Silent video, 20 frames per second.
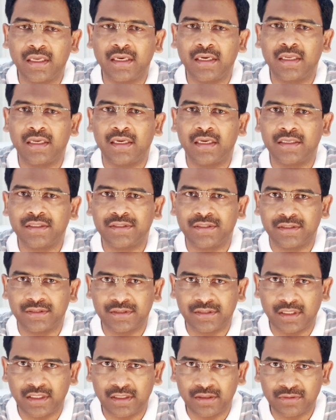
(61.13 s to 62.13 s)
చాలా ఆశ
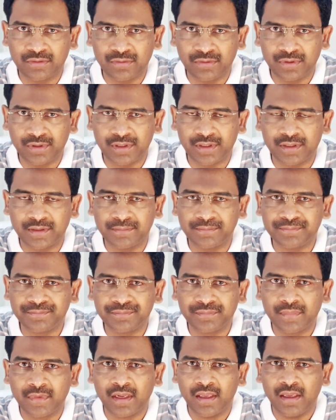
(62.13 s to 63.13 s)
చాలా కోరిక
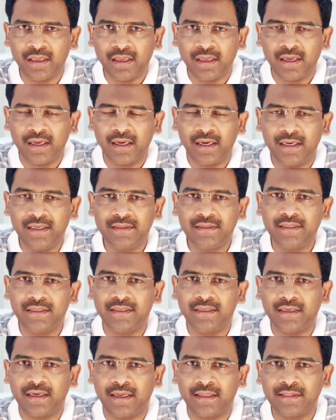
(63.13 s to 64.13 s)
అయితే
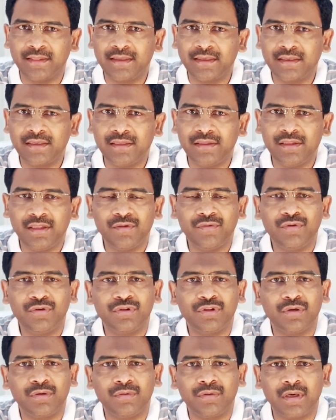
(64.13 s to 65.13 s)
అందరికీ
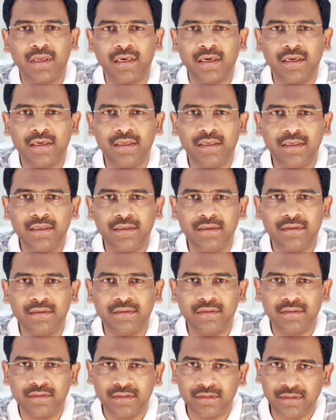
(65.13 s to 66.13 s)
దేవునితో ఉండాలని
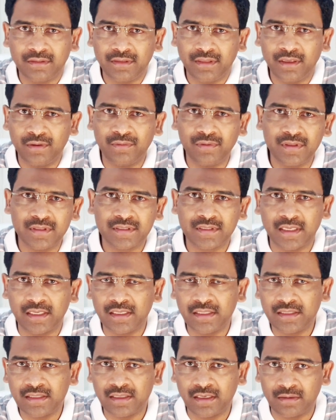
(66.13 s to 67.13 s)
దేవుని
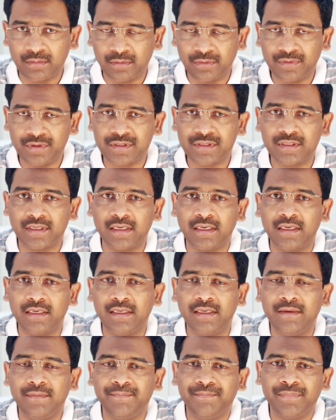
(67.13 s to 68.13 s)
సన్నిధిని
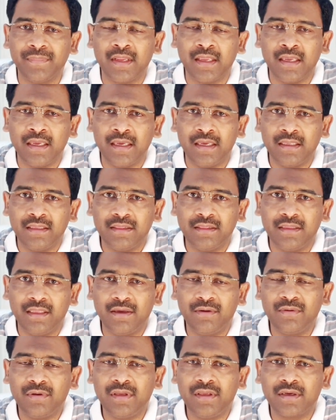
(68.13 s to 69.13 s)
అనుభవించాలని
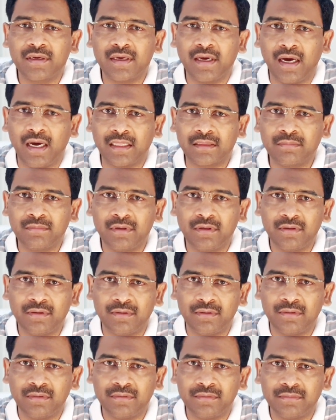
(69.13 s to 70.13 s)
దేవుని యొక్క ఆత్మలో
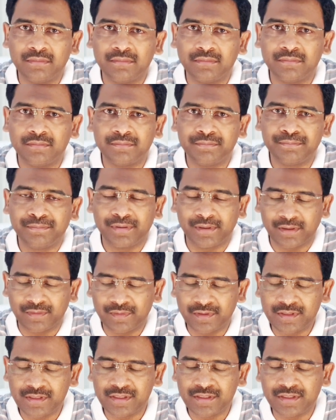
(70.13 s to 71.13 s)

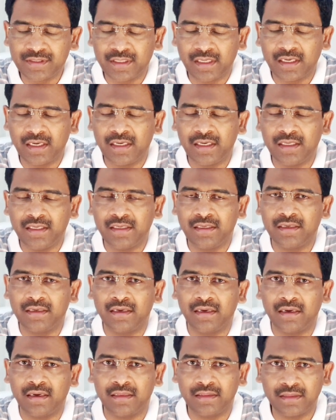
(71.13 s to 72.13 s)
పరవశించాలని
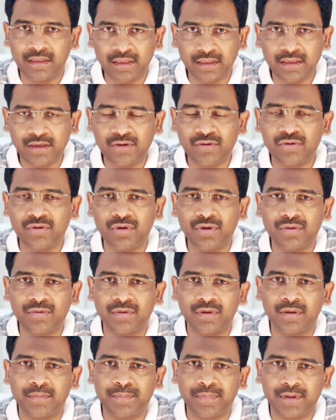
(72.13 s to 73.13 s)
అందరికీ
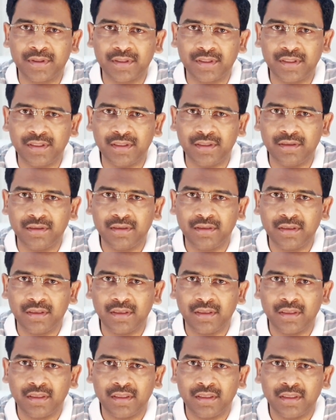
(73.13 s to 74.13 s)
కోరుకున్నప్పటికీ
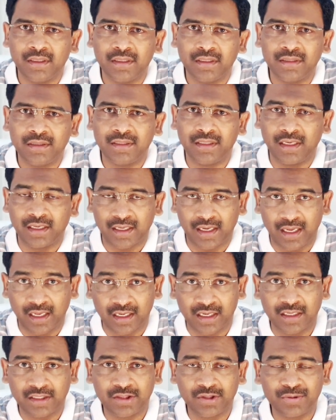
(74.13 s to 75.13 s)
దానికి
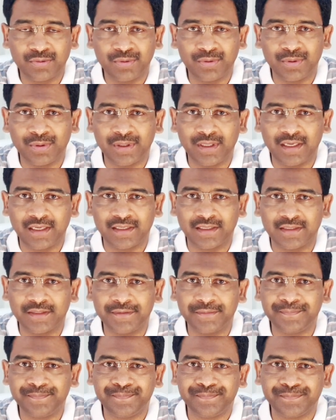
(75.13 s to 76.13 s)
అర్హత కూడా ఉండాలి
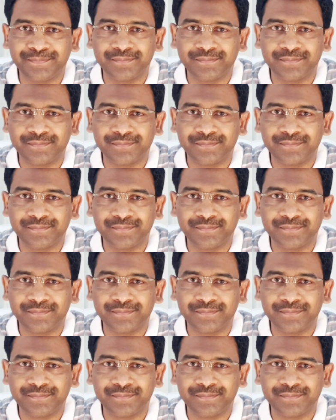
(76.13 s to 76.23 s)
కదా